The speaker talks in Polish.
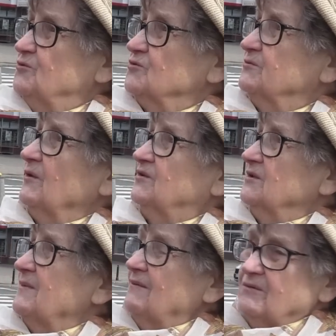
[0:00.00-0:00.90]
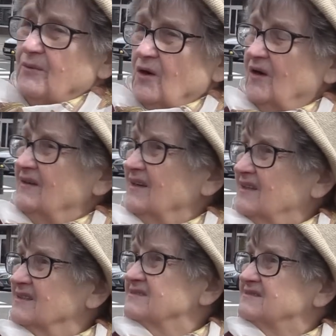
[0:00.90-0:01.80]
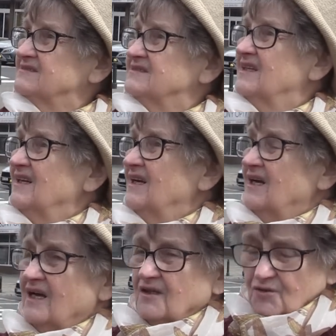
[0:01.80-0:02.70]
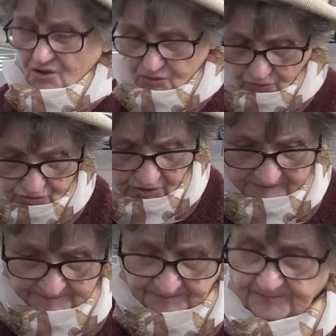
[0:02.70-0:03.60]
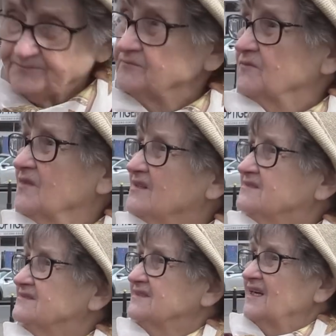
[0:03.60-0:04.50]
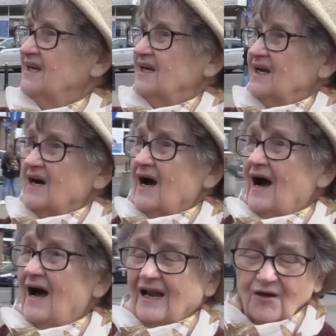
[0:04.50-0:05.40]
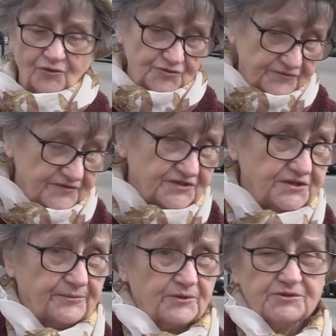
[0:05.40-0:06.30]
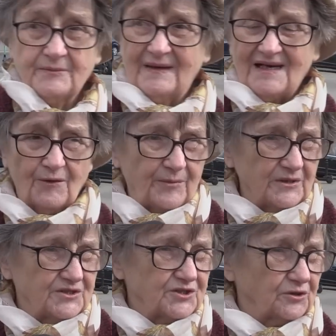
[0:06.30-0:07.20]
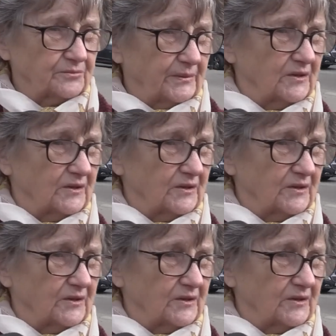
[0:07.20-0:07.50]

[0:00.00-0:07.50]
zł mamy bochenek. Czy to dużo, czy mało? To jest dużo. Mhm. Jest odczuwalny wzrost y, ceny chleba? I... proszę pana, o 50%.